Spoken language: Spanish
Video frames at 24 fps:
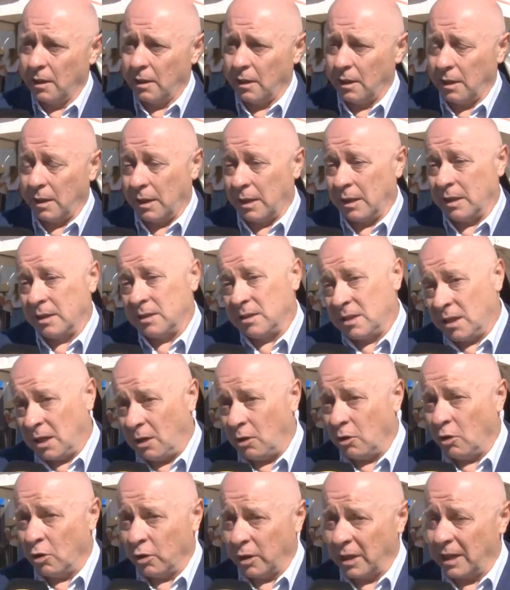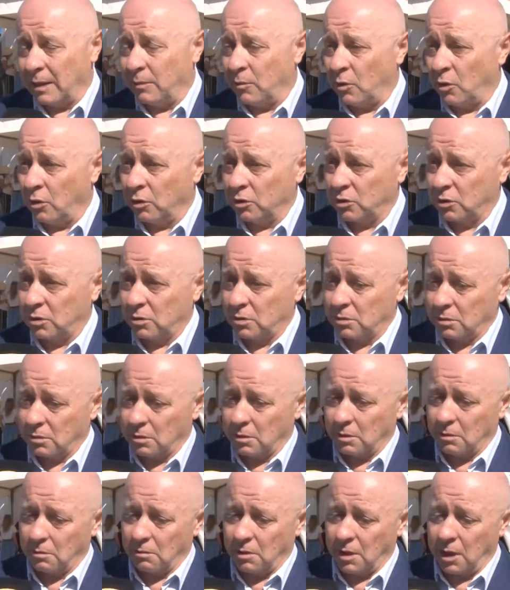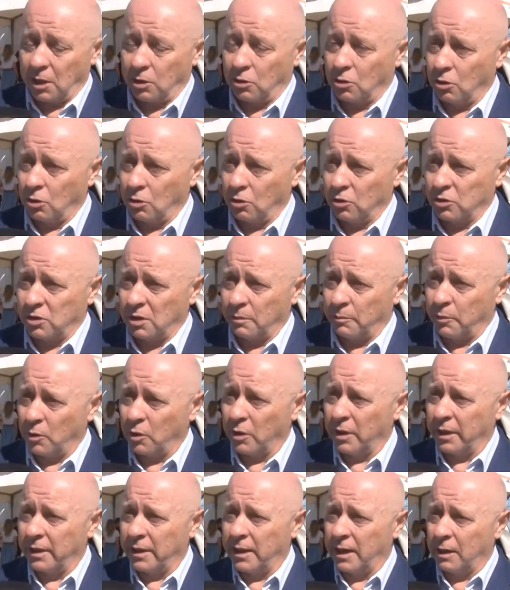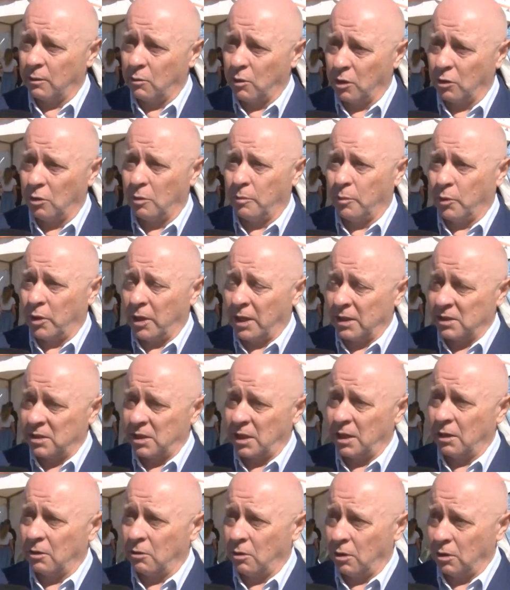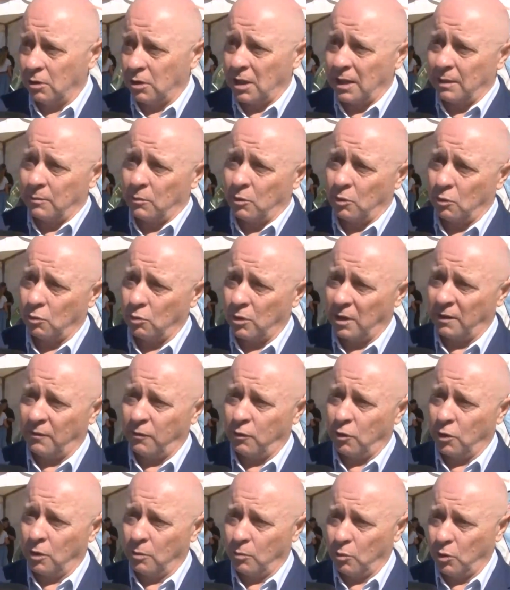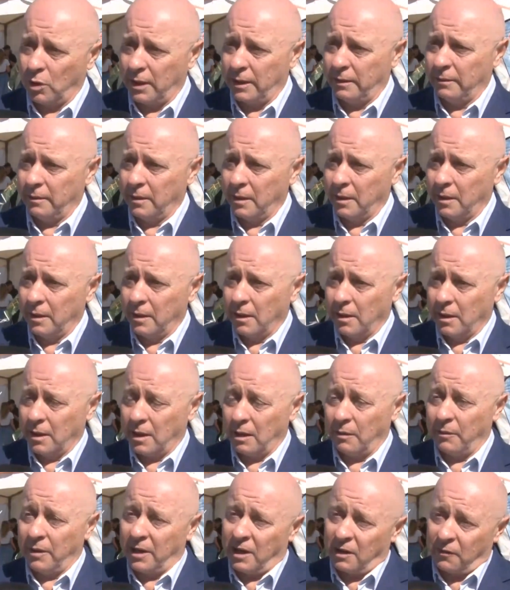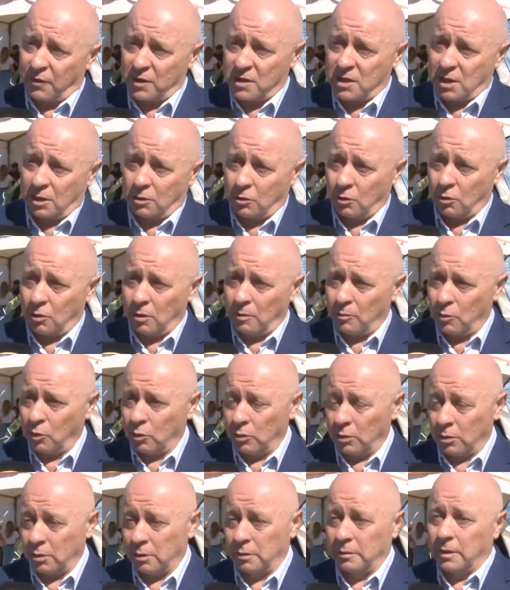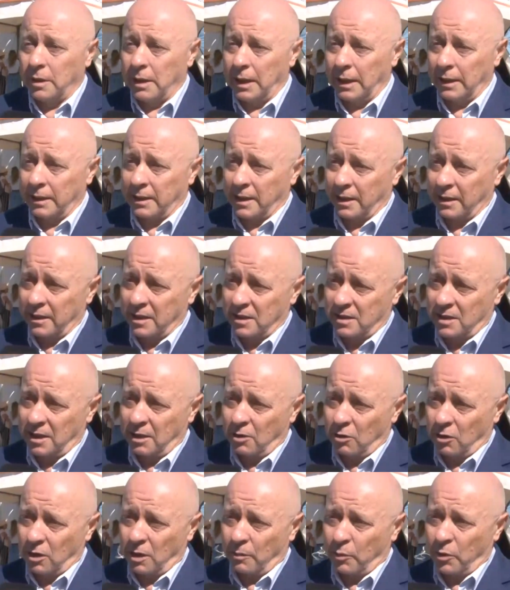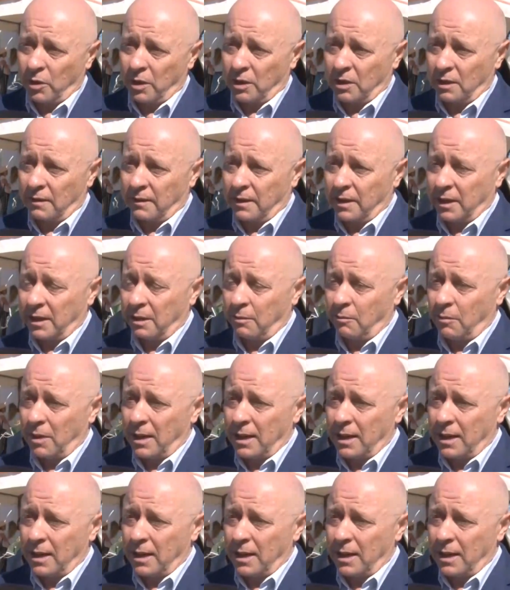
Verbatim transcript: Eh, si logramos que todos se pongan de acuerdo, por allí encontramos una fórmula que beneficia a todo el mundo, al carnicero que pueda trabajar en